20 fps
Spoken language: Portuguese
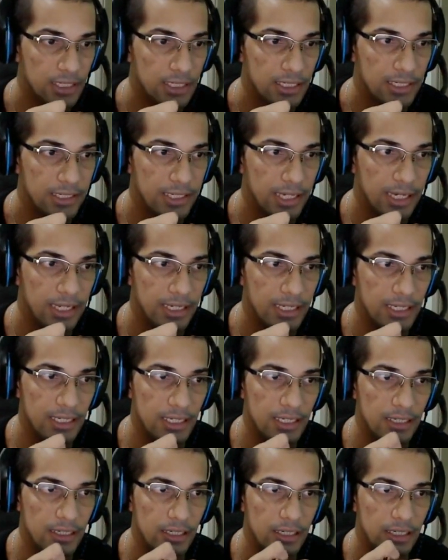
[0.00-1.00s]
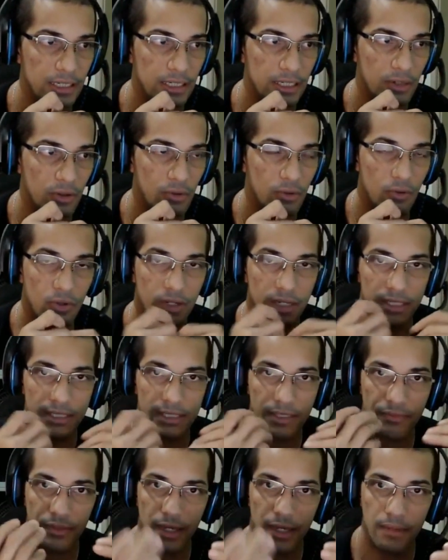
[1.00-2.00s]
E aí eu coloquei
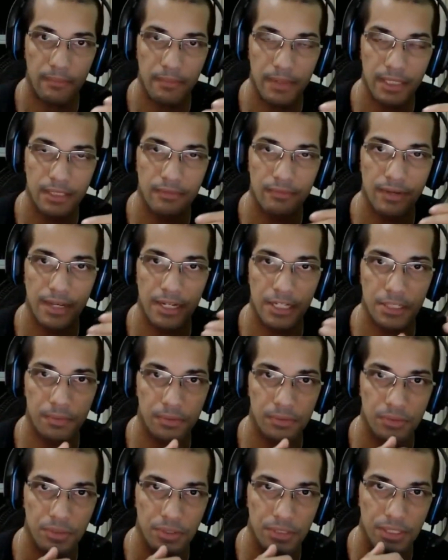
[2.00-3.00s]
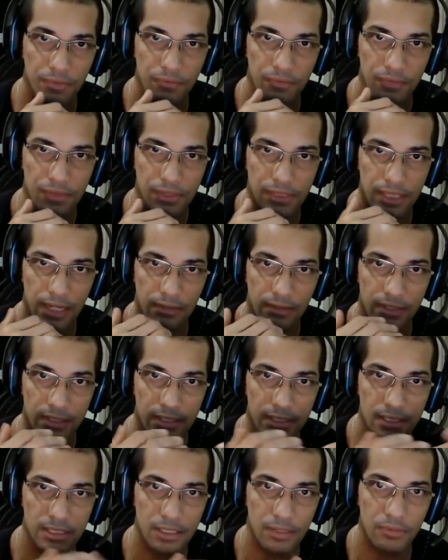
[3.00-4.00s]
essa ferramenta, várias pessoas já fizeram
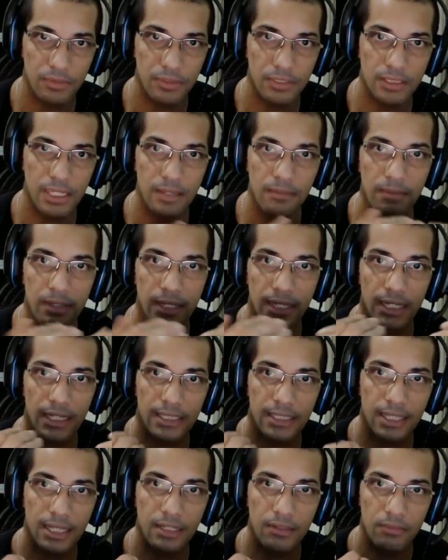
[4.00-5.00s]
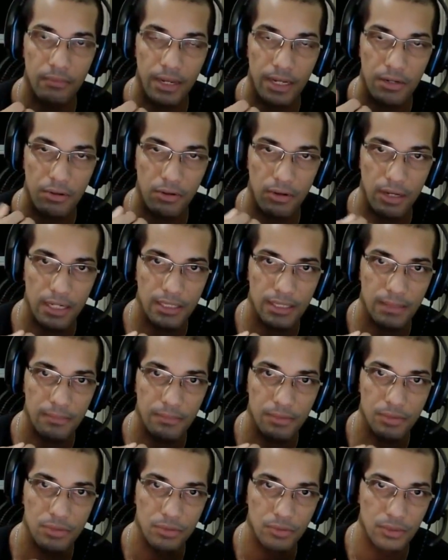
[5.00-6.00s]
aquisição e têm me relatado melhoras
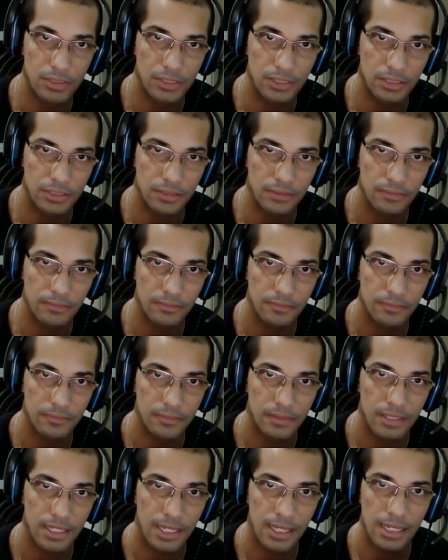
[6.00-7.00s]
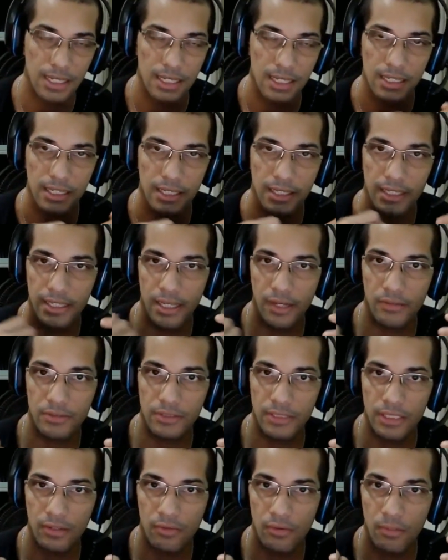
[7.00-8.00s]
absurdas, né? E eu
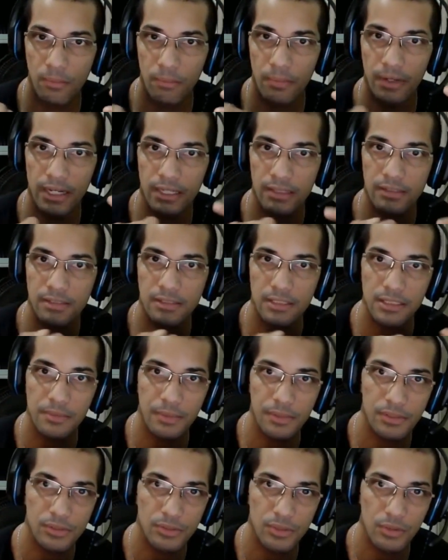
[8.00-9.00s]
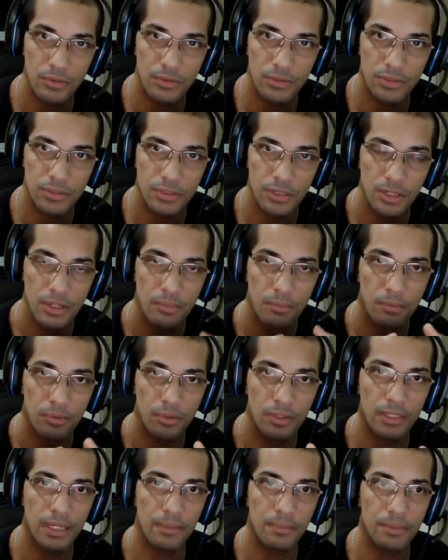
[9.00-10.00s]
tenho acompanhado essas pessoas.
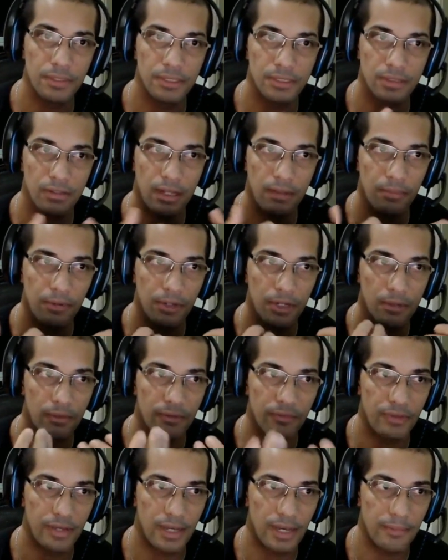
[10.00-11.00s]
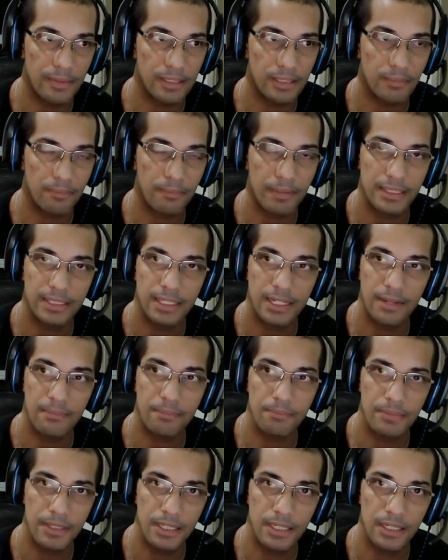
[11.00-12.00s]
Por quê? Porque se eu elaborei uma ferramenta para
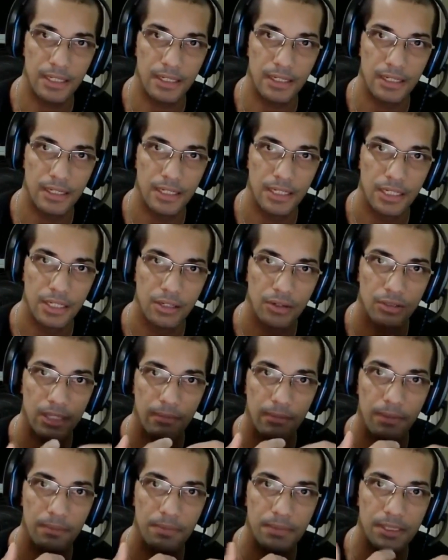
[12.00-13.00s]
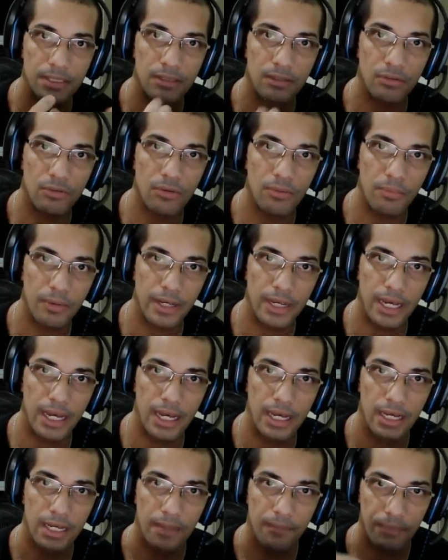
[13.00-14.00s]
terapia, eu também preciso
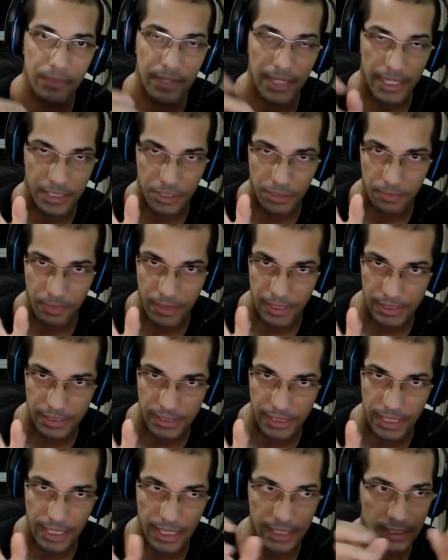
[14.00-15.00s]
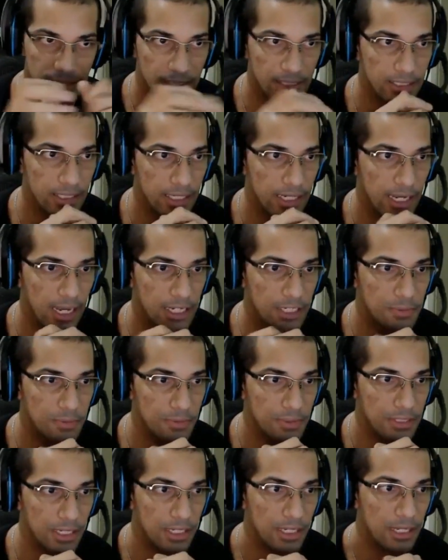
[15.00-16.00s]
acompanhar esses pacientes, entre
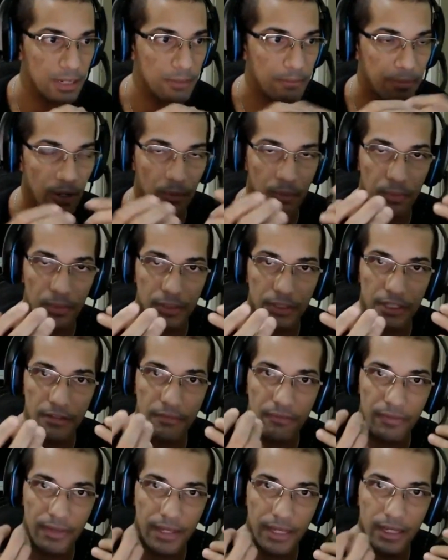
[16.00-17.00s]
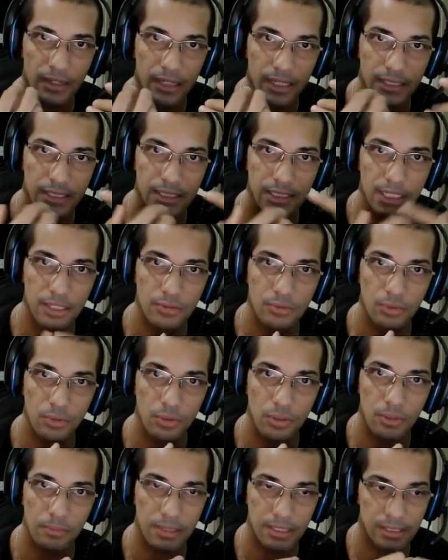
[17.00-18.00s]
aspas, né? Para eu poder ver esse
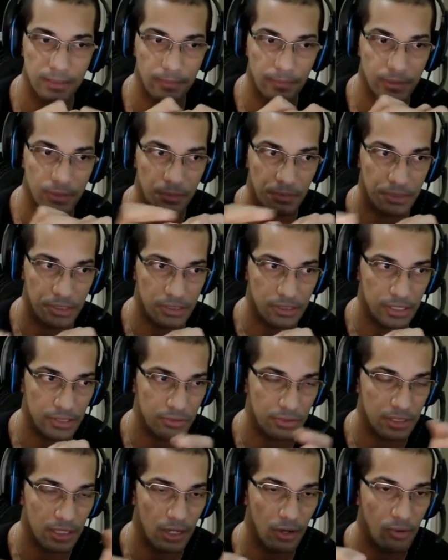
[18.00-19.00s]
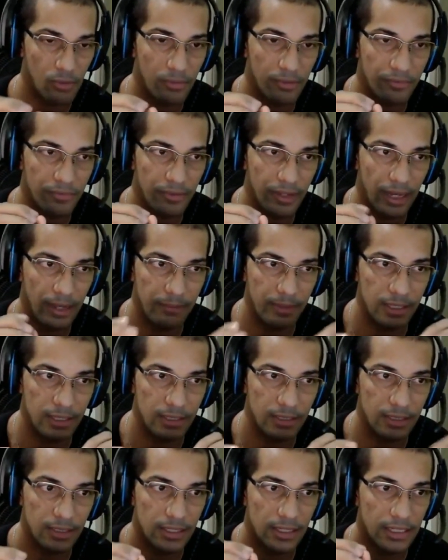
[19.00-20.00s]
retorno, para saber se eu preciso ajustar alguma
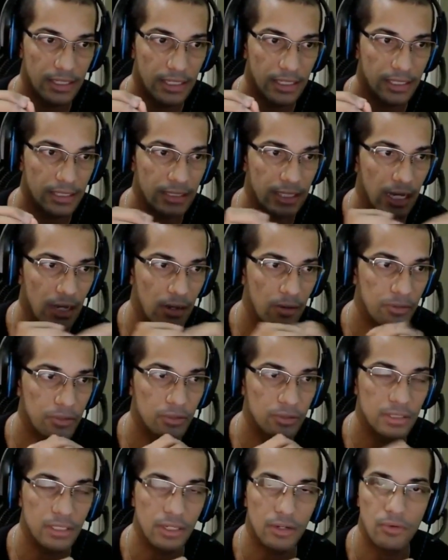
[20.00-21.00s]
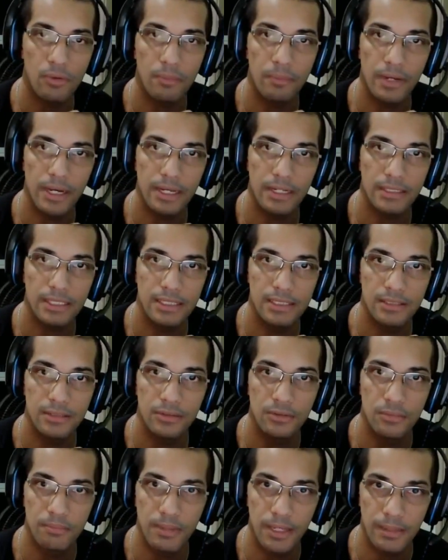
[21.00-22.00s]
ferramenta e tal. E eu tenho acompanhado e tem
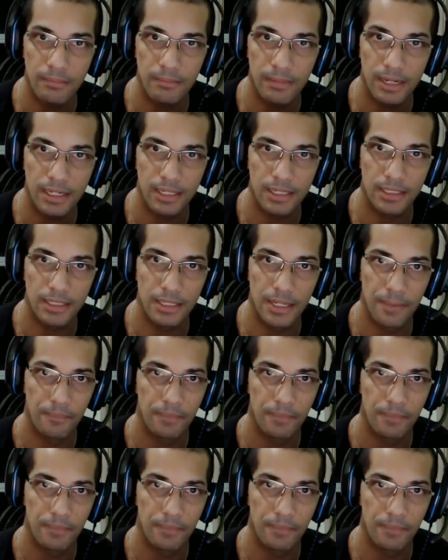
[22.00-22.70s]
sido bem bacana.